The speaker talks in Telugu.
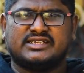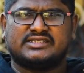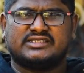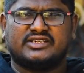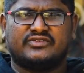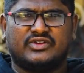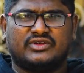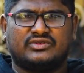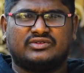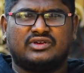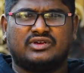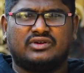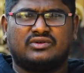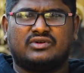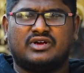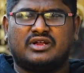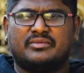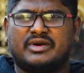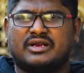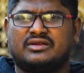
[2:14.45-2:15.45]
చేసే వ్యక్తులు
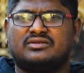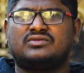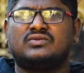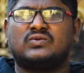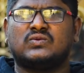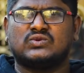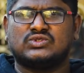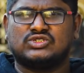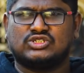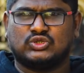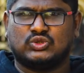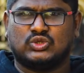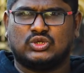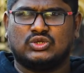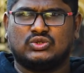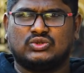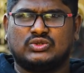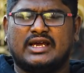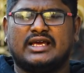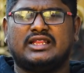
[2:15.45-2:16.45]
కూడా మనం
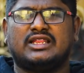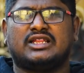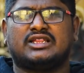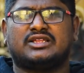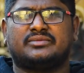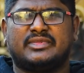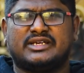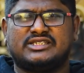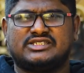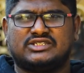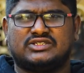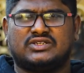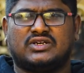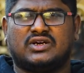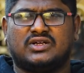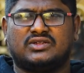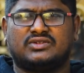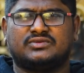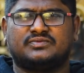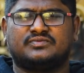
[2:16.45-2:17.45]
ఉంచకూడదు అది అంత మంచిది
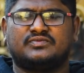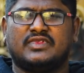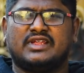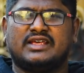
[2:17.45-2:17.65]
కాదు